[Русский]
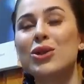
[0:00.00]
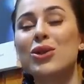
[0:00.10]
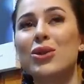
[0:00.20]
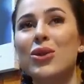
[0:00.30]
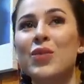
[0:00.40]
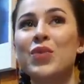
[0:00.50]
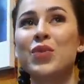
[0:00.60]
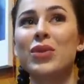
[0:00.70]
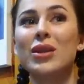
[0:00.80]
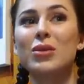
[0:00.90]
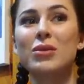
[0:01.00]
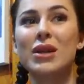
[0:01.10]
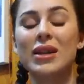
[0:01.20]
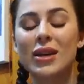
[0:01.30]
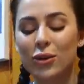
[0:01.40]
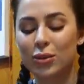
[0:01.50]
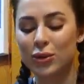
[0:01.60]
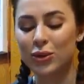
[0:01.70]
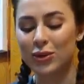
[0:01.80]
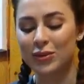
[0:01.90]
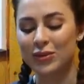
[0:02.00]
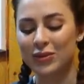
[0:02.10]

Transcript: что, например, я люблю,